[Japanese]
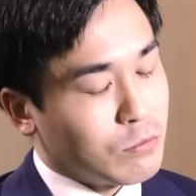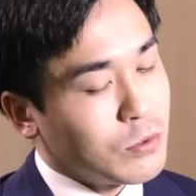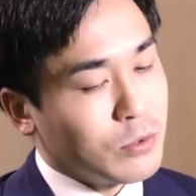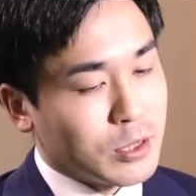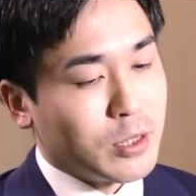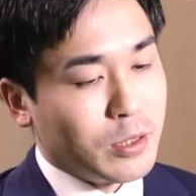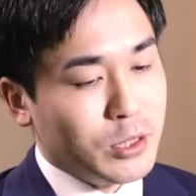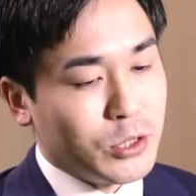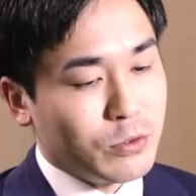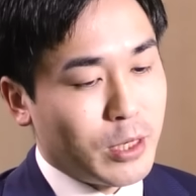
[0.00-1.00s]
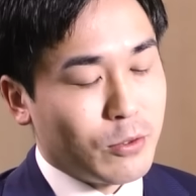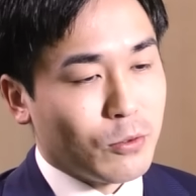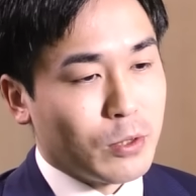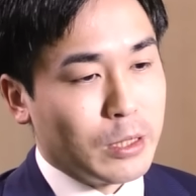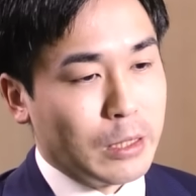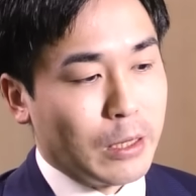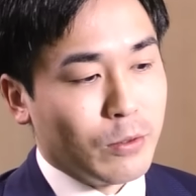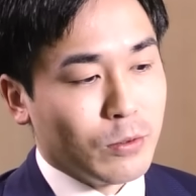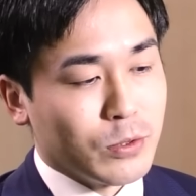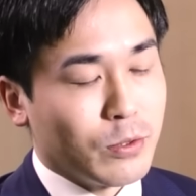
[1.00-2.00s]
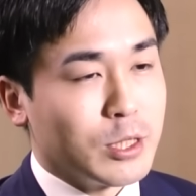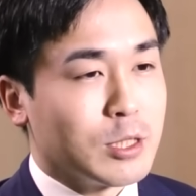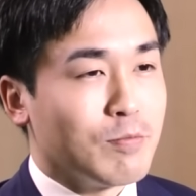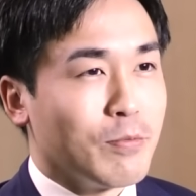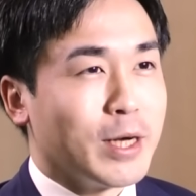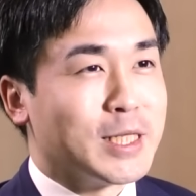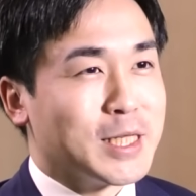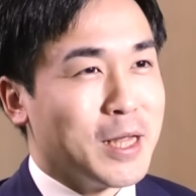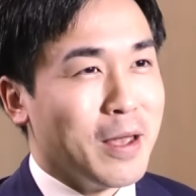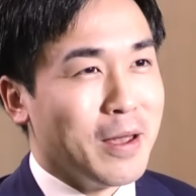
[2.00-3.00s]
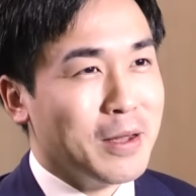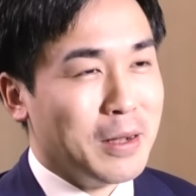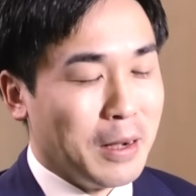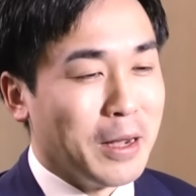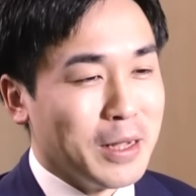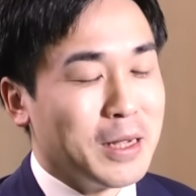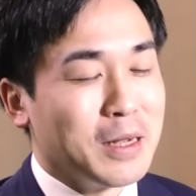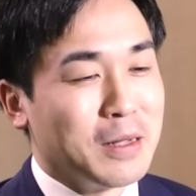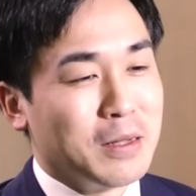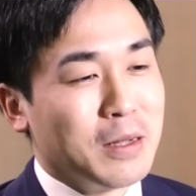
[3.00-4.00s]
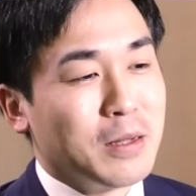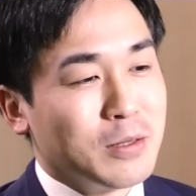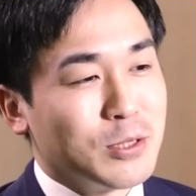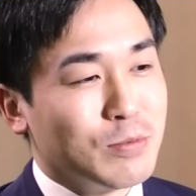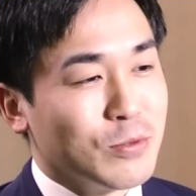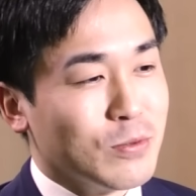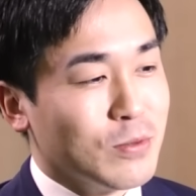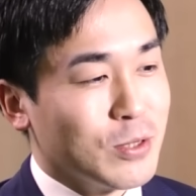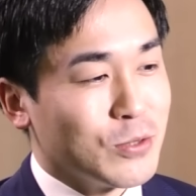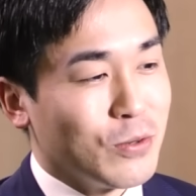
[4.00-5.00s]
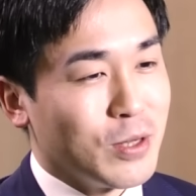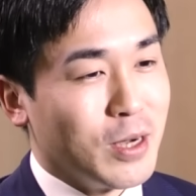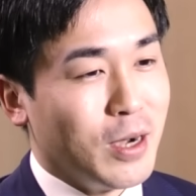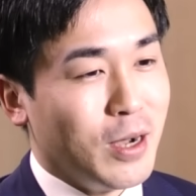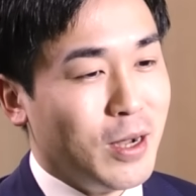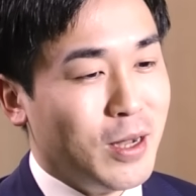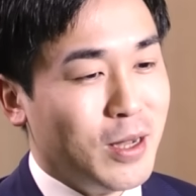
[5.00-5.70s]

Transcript: そうですね20代の時にあのそれで失敗して、はい、はい随分将棋が、